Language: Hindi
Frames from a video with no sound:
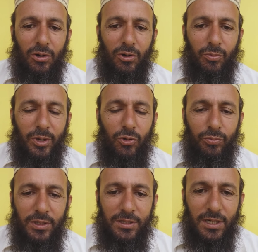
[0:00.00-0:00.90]
और मैं
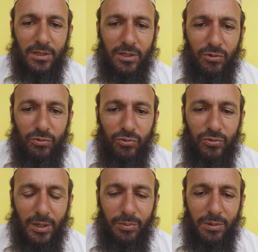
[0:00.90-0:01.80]
उम्मीद करता हूँ
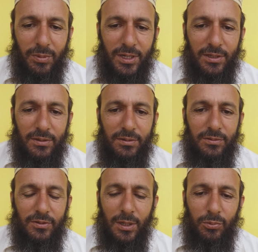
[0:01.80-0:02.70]
सब नमाज
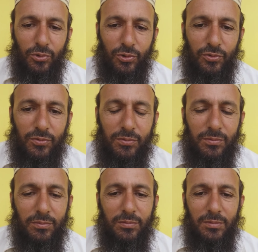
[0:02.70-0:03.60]
सब
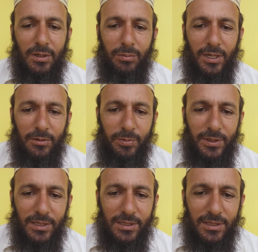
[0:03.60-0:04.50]
दोस्त नमाज
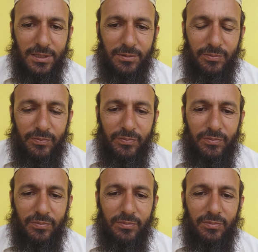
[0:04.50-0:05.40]
पढ़ेंगे
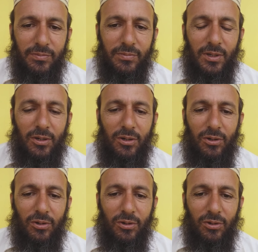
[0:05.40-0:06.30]

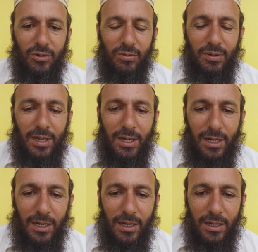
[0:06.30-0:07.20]
और
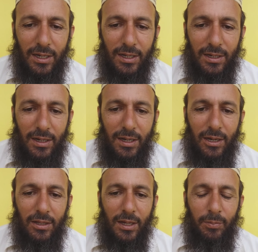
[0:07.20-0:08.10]

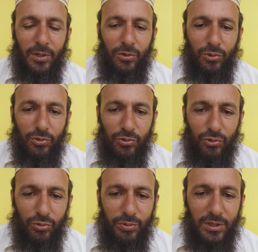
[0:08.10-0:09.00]
अपने
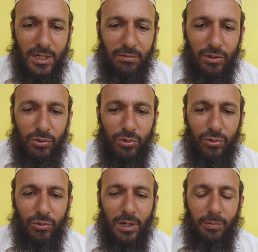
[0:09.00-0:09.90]
दोस्तों को भी दावत दो
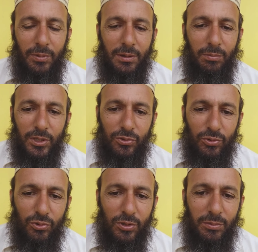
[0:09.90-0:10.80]
अपने
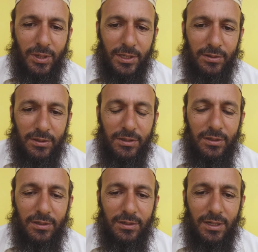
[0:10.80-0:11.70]
बच्चों को नमाज की
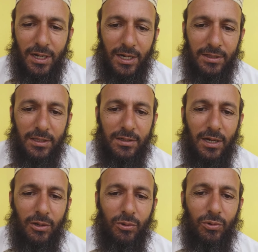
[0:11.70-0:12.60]
आदत
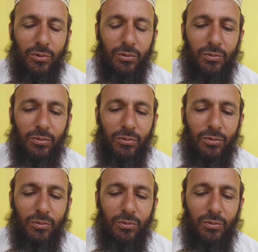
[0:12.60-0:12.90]
डालो